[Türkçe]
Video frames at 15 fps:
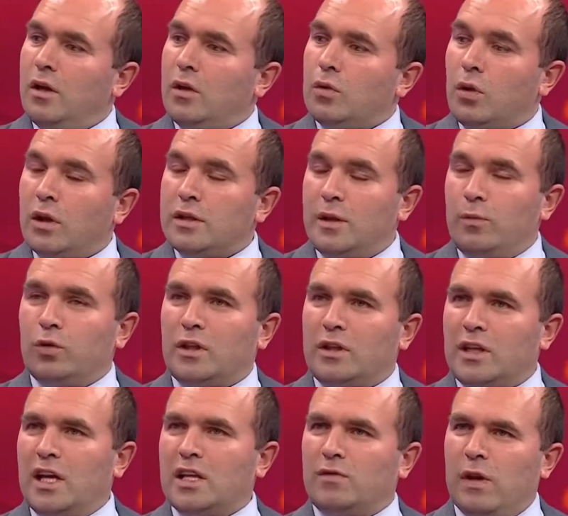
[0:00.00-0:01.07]
Dolayısıyla burada
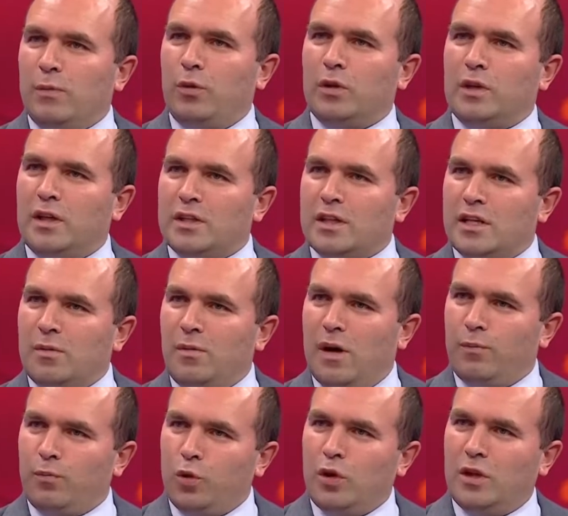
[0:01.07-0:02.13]
transfer politikası
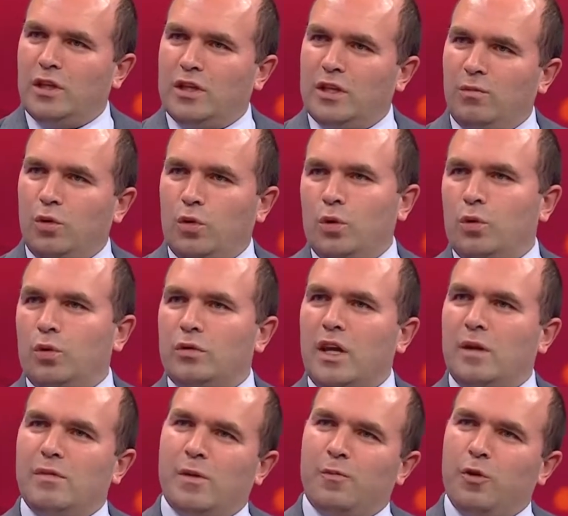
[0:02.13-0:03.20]
acaba bugün için mi günü
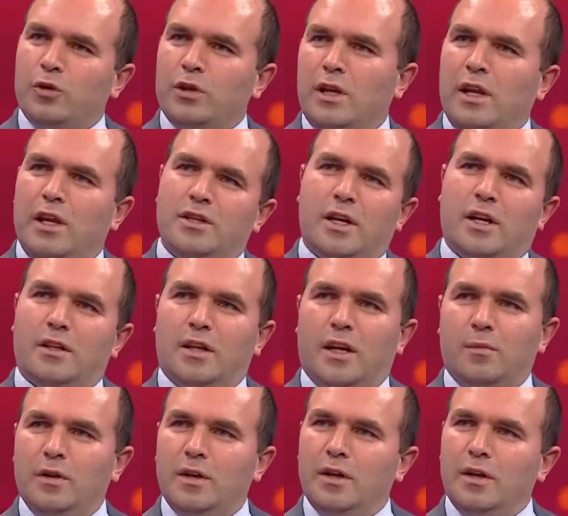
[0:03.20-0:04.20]
kurtarmak mı yoksa gelecek adına mı?